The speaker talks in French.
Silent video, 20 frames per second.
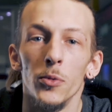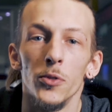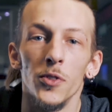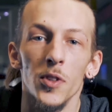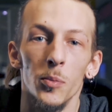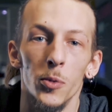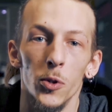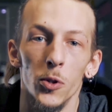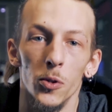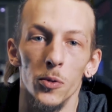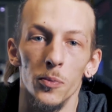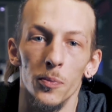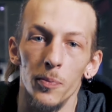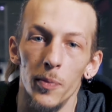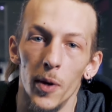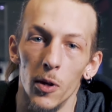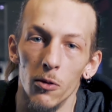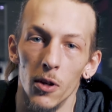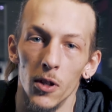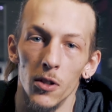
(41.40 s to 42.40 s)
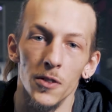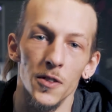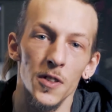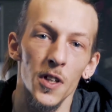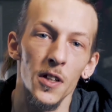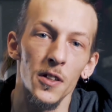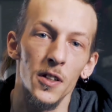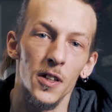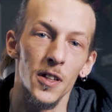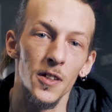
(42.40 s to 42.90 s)
au musée Bolo, pas loin de
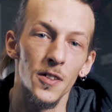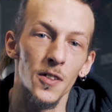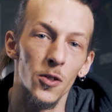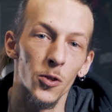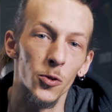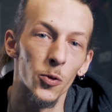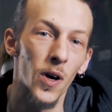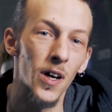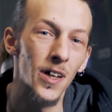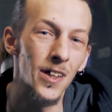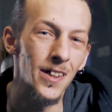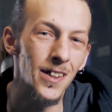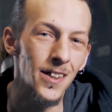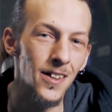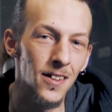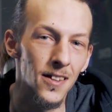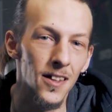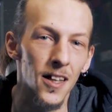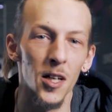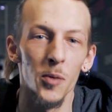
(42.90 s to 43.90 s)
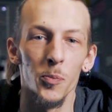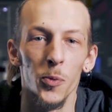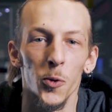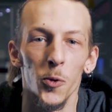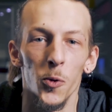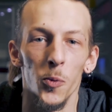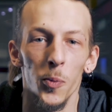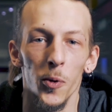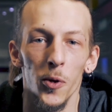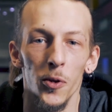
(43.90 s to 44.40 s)
Lausanne, et c'est l'endroit idéal
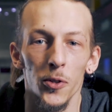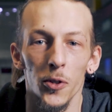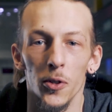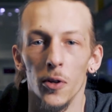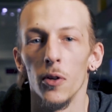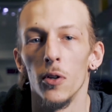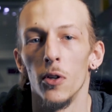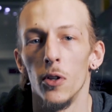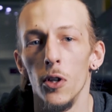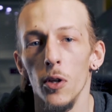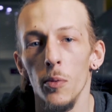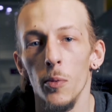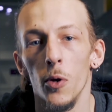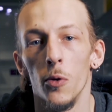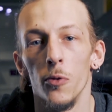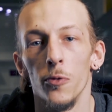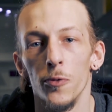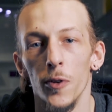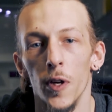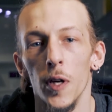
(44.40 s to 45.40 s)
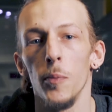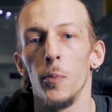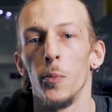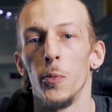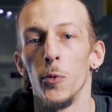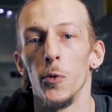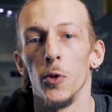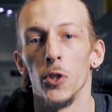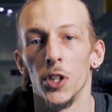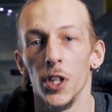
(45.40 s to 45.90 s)
pour comprendre comment on fait
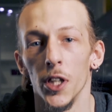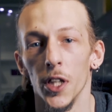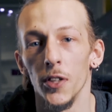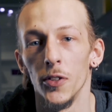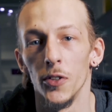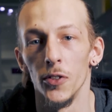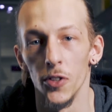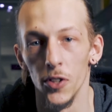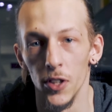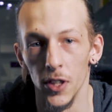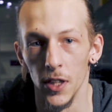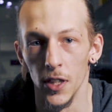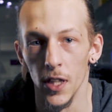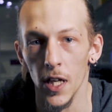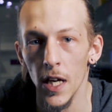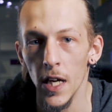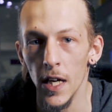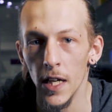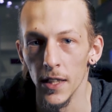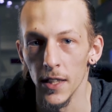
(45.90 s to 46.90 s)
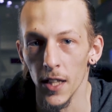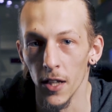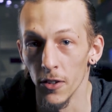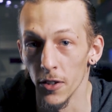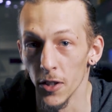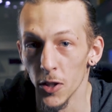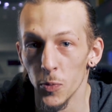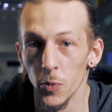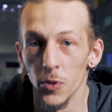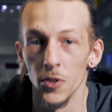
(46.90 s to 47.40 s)
pour gérer nos données, car
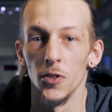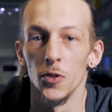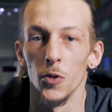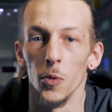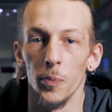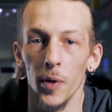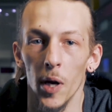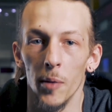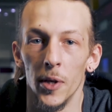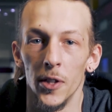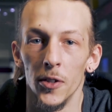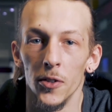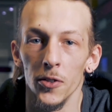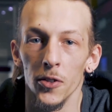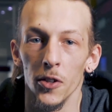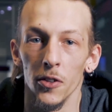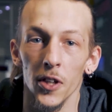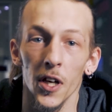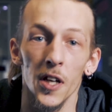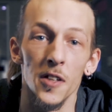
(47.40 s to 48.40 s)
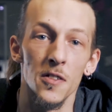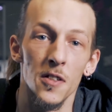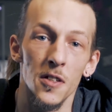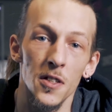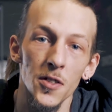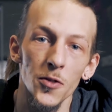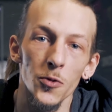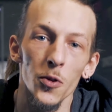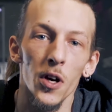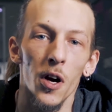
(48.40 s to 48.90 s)
leur exposition permanente retrace
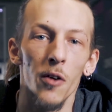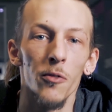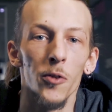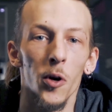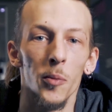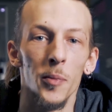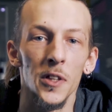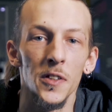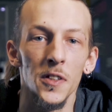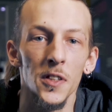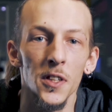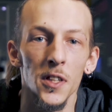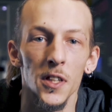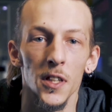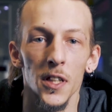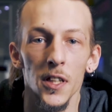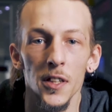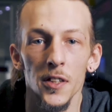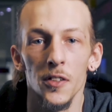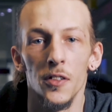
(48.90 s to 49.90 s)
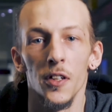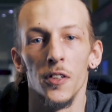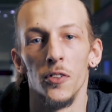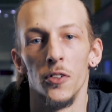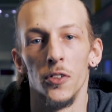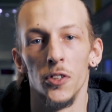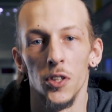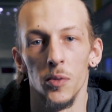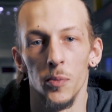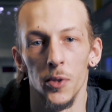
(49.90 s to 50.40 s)
l'histoire informatique et des
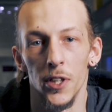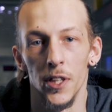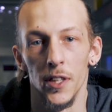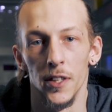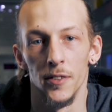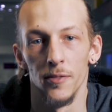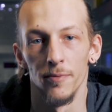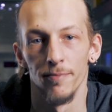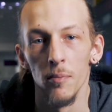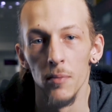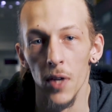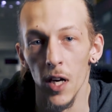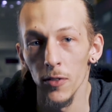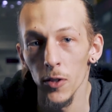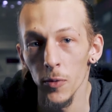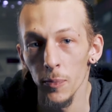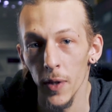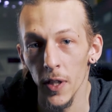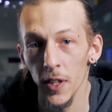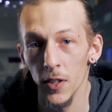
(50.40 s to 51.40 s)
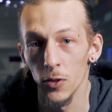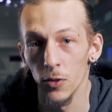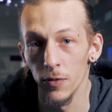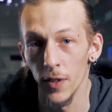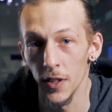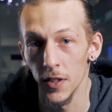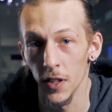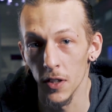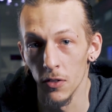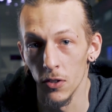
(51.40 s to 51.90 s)
technologies modernes. Mais avant de parler de
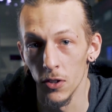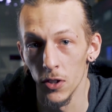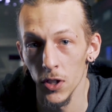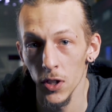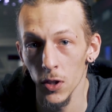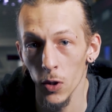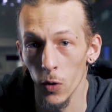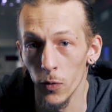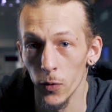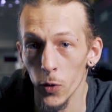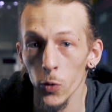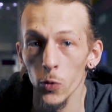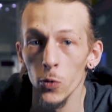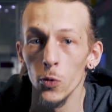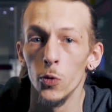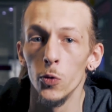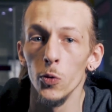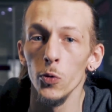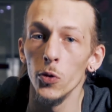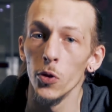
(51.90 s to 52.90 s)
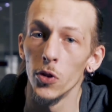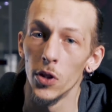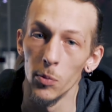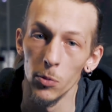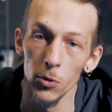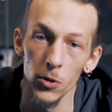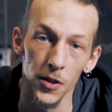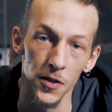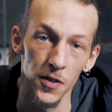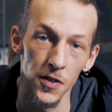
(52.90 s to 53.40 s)
nouvelles technologies, revenons tout au
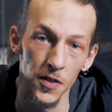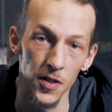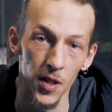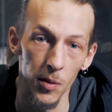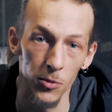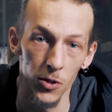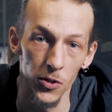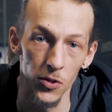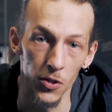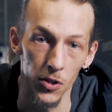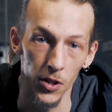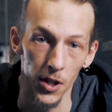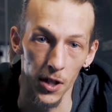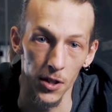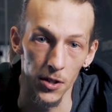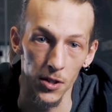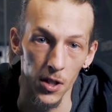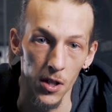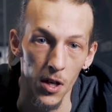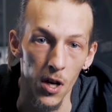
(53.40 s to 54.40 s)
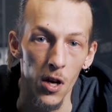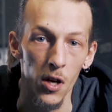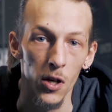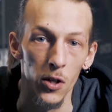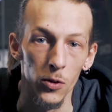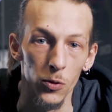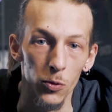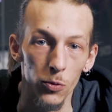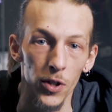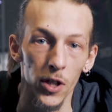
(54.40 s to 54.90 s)
début des systèmes de stockage.
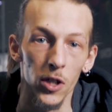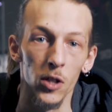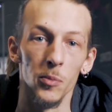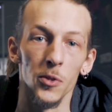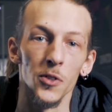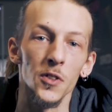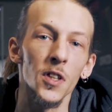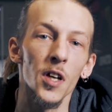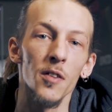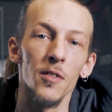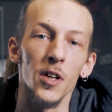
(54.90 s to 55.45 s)
Tout a commencé